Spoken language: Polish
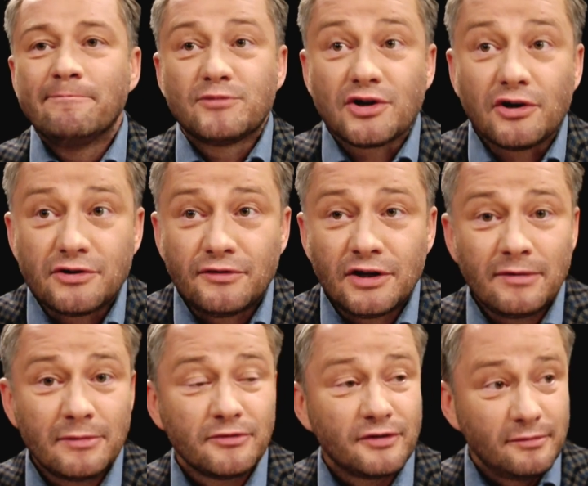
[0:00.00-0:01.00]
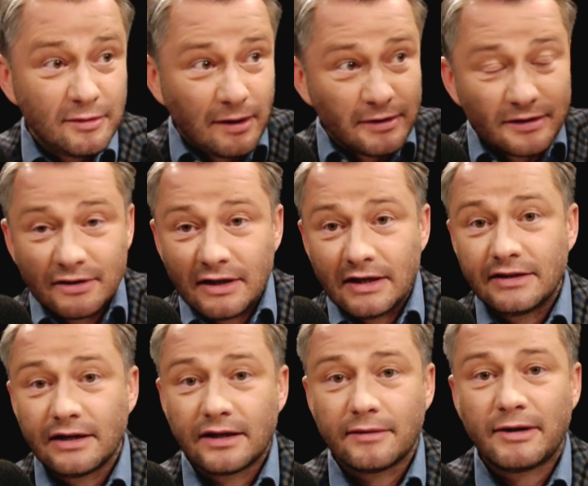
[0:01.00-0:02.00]
Przychodzi firma, mówi, my mamy tyle i
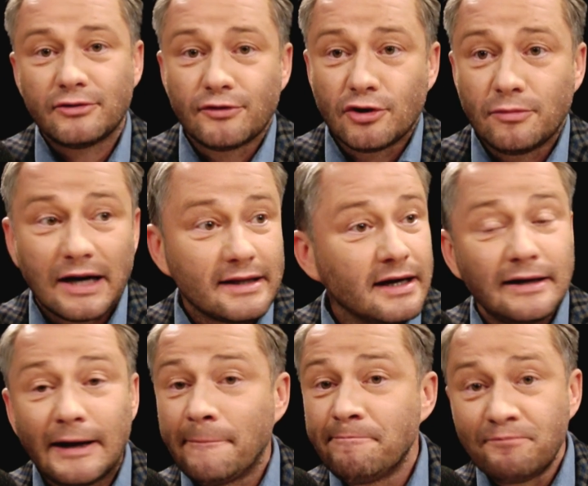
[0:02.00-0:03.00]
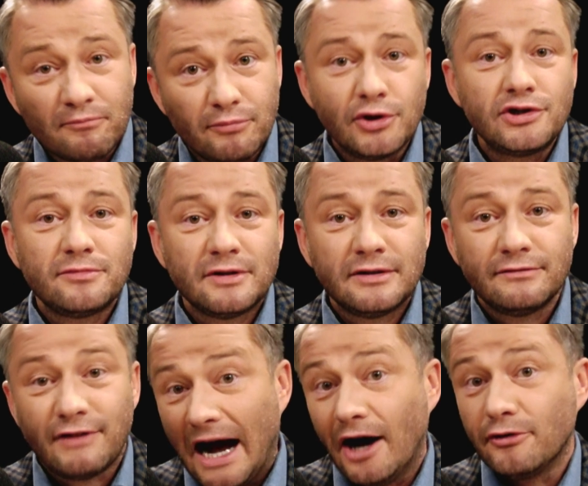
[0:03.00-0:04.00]
tyle tematów do obgadania, pójdźmy
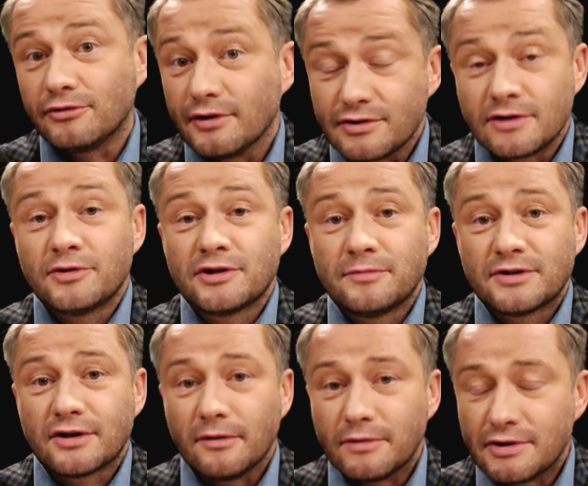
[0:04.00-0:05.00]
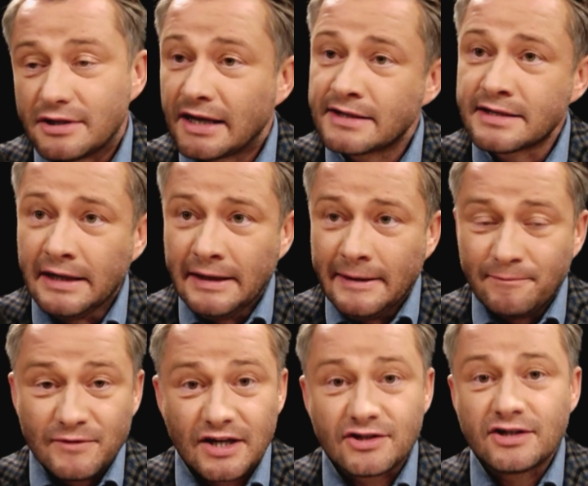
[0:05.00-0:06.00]
w audio, co możemy zrobić? I teraz
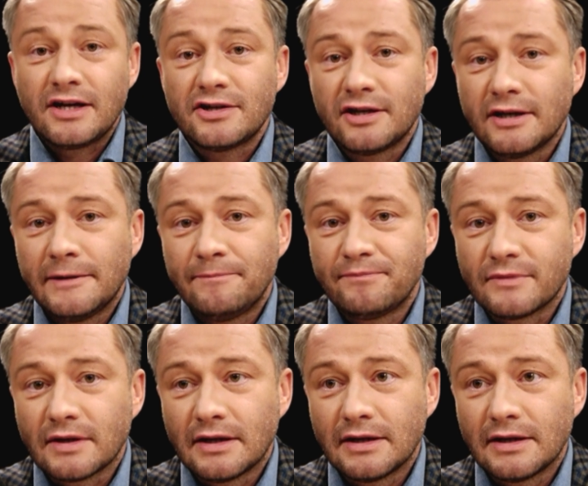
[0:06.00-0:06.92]
zaczyna się yy,